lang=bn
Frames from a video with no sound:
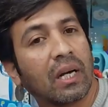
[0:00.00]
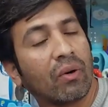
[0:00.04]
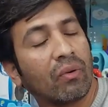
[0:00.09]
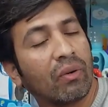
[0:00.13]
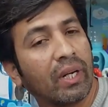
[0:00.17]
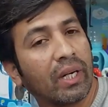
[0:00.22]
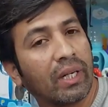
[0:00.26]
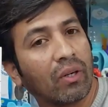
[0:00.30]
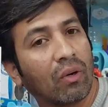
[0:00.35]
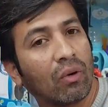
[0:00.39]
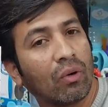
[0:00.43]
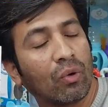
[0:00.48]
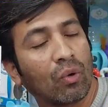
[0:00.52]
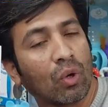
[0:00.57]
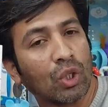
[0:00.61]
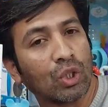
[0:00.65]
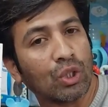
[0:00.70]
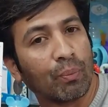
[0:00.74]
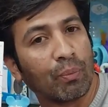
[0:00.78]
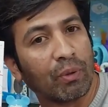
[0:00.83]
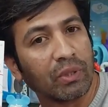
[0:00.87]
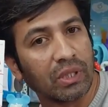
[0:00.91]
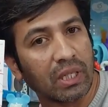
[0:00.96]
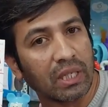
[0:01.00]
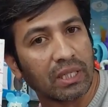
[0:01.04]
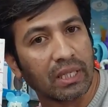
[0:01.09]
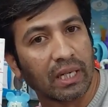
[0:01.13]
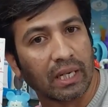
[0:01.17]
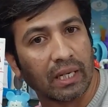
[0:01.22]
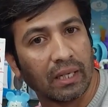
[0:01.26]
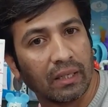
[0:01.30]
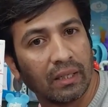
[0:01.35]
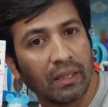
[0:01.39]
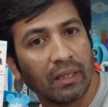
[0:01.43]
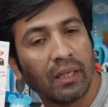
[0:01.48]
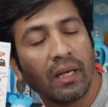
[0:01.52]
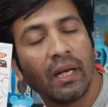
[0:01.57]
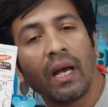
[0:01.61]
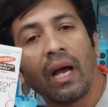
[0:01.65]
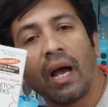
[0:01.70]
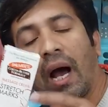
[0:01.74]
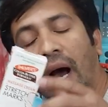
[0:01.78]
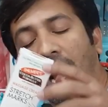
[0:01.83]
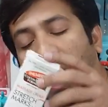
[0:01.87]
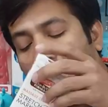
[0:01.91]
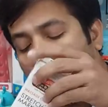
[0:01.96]
কারণে এটা হলো নয়শো পঞ্চাশ টাকা
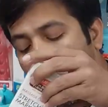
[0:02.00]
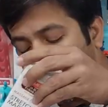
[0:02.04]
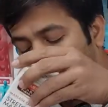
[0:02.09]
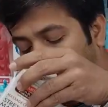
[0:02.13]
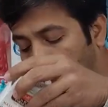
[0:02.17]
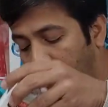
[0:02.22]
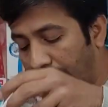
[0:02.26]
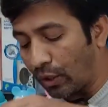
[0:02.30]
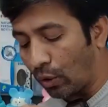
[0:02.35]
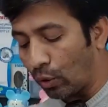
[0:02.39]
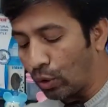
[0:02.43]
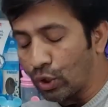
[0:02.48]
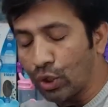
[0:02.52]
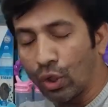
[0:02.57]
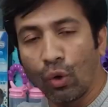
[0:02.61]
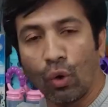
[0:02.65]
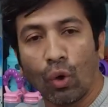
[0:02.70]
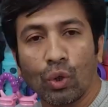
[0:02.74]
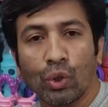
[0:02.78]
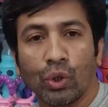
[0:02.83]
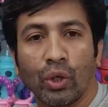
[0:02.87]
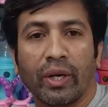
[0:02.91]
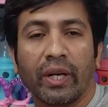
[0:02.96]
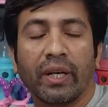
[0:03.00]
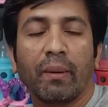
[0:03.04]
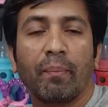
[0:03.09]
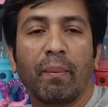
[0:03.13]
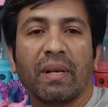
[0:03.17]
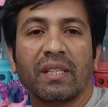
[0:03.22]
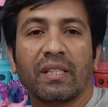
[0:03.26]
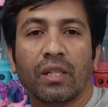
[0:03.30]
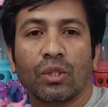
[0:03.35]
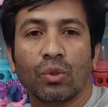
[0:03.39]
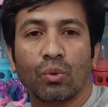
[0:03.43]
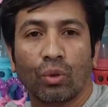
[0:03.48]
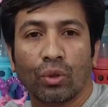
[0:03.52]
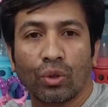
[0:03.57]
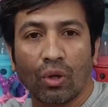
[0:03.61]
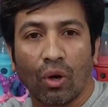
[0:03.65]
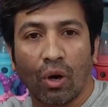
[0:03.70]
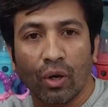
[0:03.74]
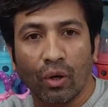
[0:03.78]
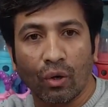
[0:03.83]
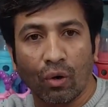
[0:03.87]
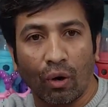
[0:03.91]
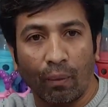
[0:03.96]
আর এটা হচ্ছে লোশন এটা মেসেজ
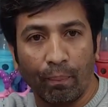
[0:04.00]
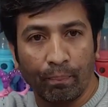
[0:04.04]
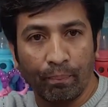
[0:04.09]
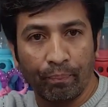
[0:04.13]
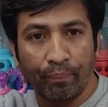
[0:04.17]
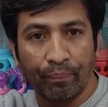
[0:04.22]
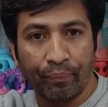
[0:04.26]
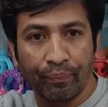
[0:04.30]
করতে হয় কম